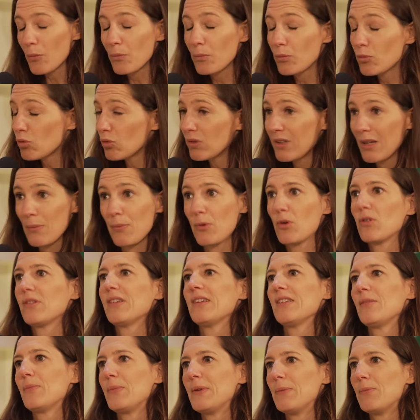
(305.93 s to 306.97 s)
up tous tes
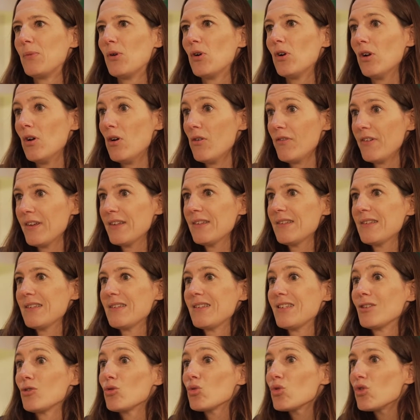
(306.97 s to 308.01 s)
process people. En fait,
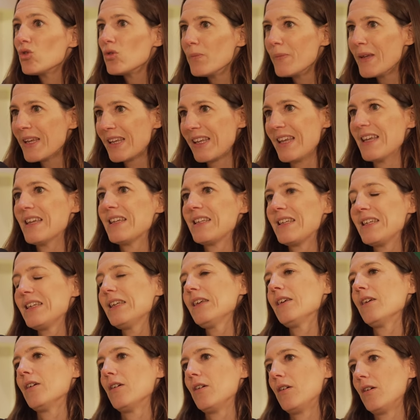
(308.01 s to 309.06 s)
c'est toute une
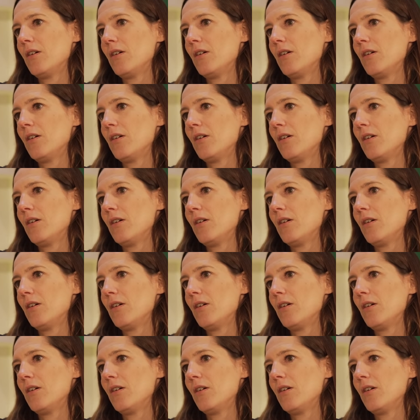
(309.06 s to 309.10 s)
mécanique